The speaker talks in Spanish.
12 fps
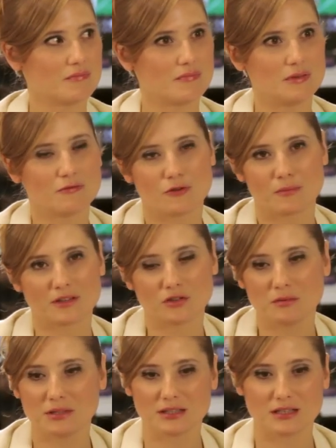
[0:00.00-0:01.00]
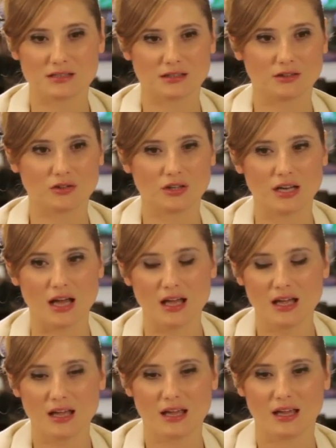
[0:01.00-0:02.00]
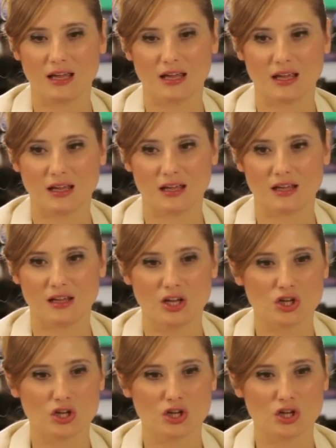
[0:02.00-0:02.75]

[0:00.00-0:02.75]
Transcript: formación y mi trayectoria, eh,